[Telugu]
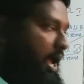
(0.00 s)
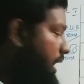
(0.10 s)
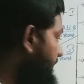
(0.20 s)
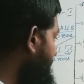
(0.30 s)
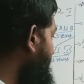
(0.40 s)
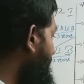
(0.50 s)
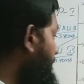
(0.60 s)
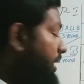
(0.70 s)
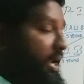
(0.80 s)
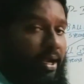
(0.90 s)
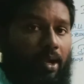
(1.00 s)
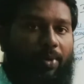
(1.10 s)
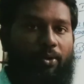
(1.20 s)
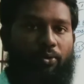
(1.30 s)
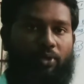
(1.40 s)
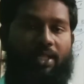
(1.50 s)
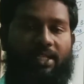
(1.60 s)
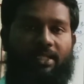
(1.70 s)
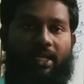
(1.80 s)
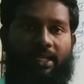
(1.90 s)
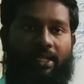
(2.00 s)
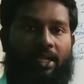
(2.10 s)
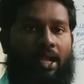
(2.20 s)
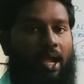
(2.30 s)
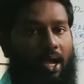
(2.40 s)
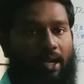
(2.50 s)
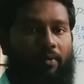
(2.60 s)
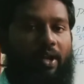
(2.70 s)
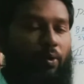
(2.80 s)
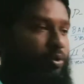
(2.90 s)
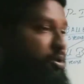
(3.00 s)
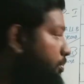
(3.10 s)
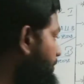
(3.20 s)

అలాగే లా పైన ఇంకా పట్టు సాధించాలి అన్న వారి కోసం